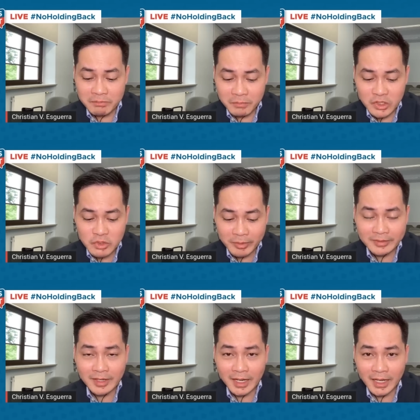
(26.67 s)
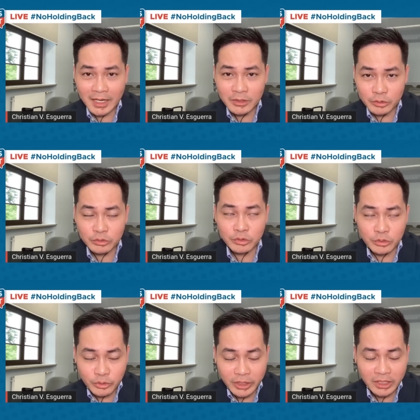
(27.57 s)
impeachment trial nung
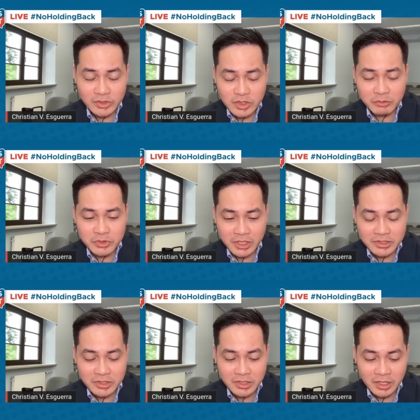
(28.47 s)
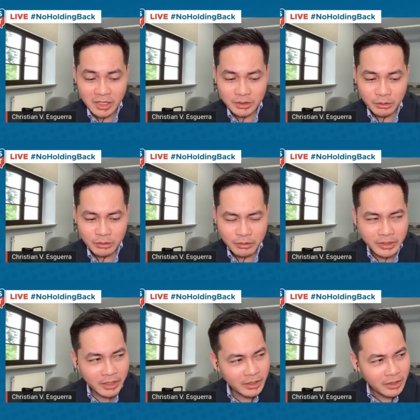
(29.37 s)
nooy Chief Justice Renato
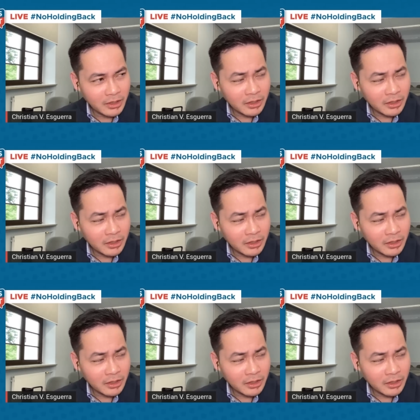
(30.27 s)
Corona